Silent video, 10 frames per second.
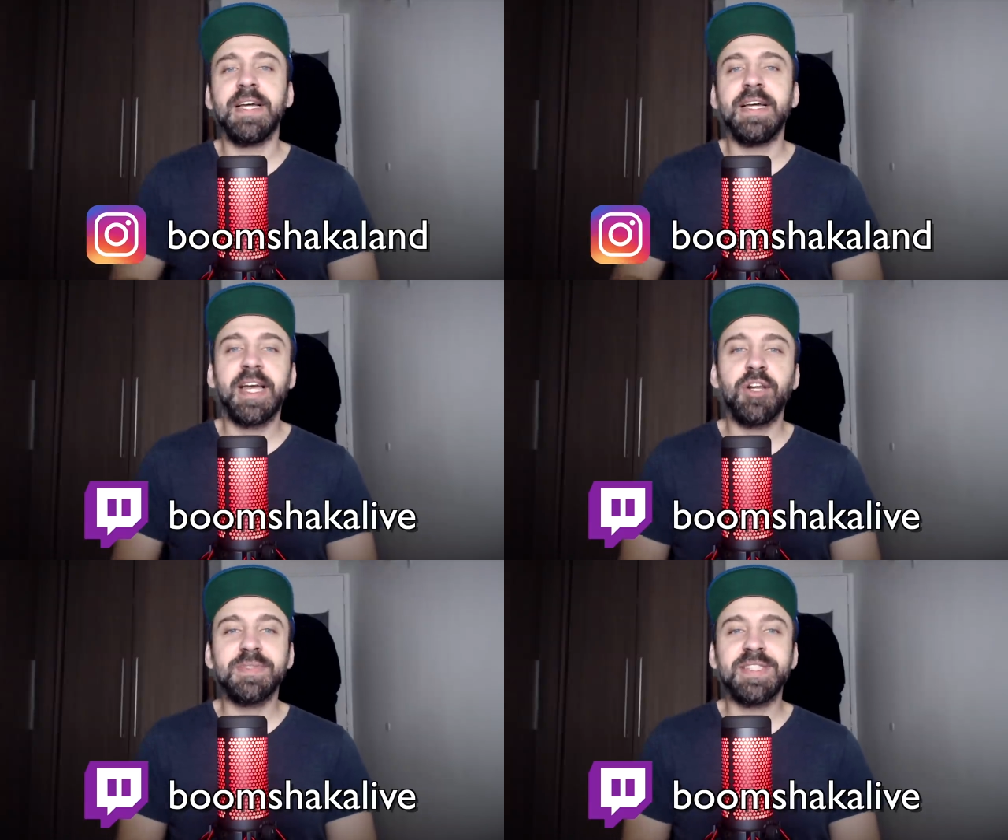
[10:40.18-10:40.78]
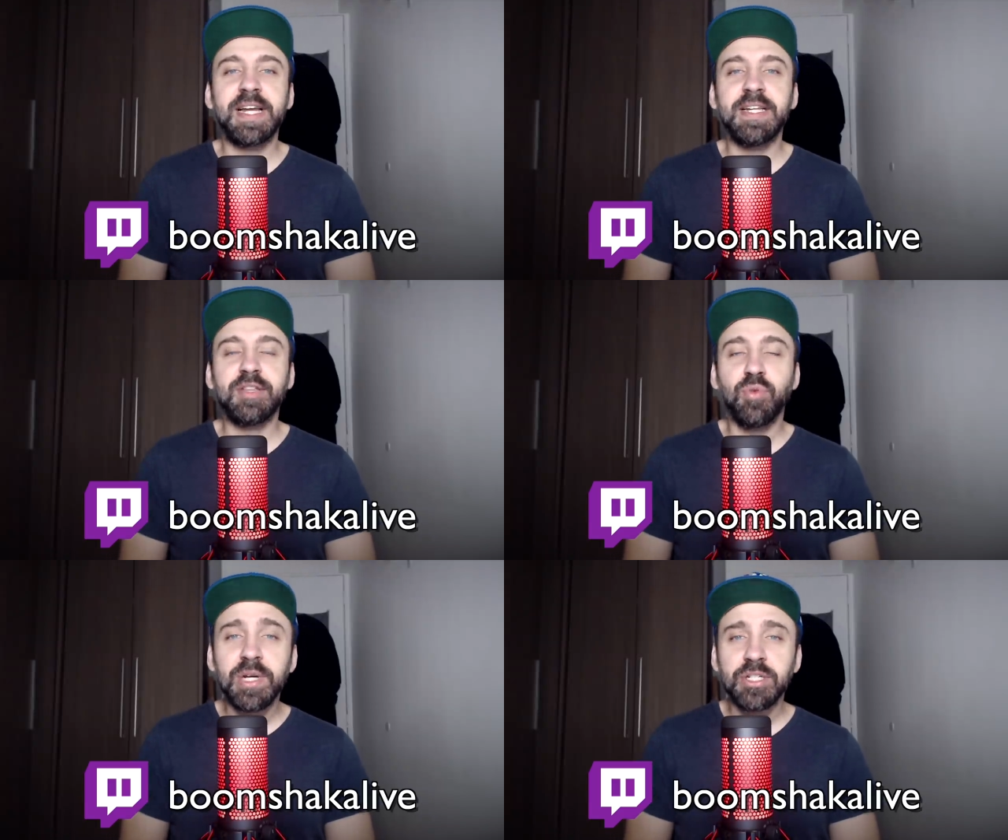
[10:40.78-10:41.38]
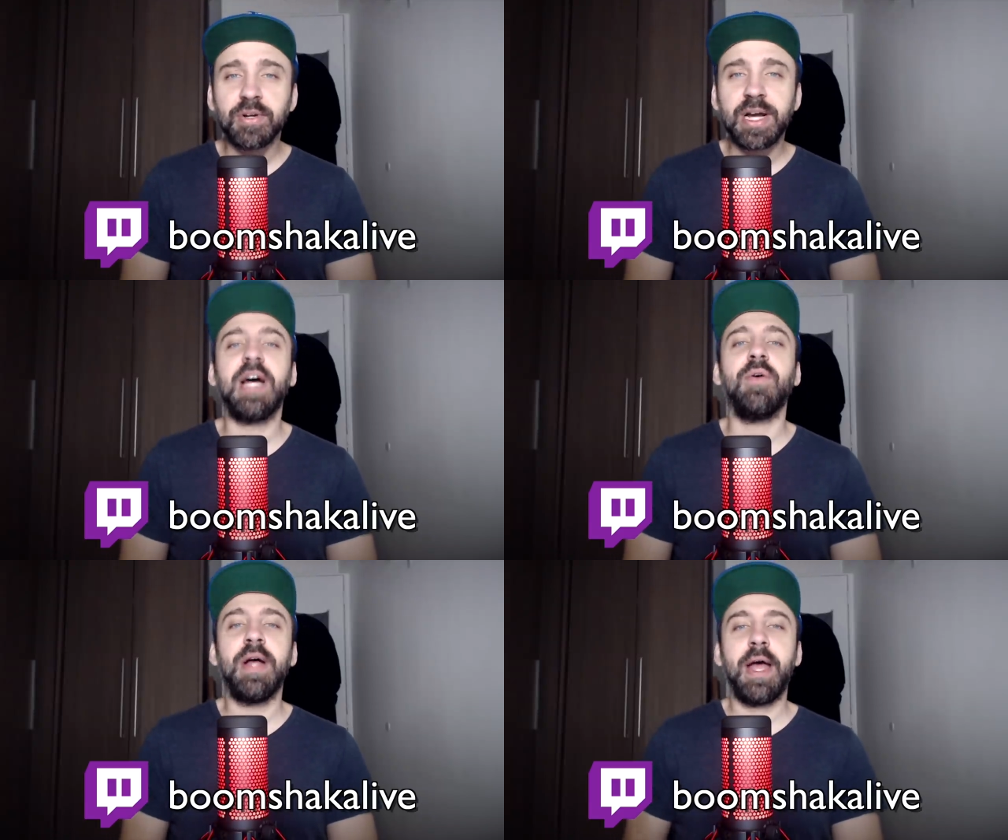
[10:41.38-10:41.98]
Quem não me segue na Twitch do
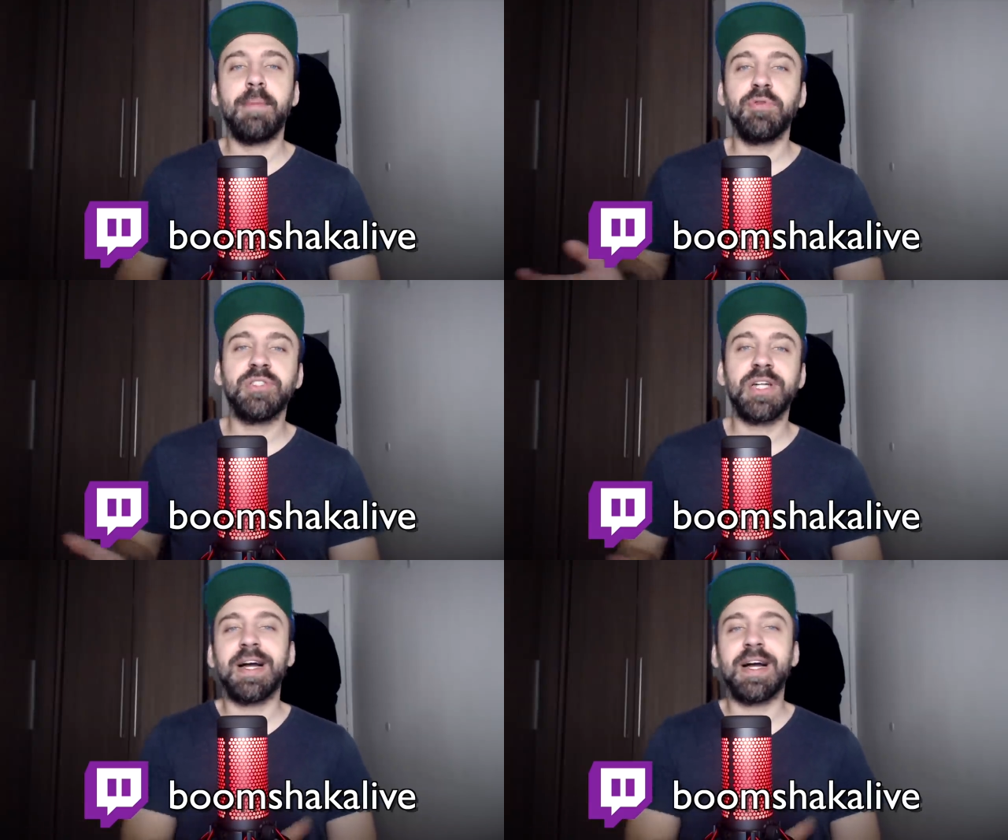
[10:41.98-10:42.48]
canal é Boom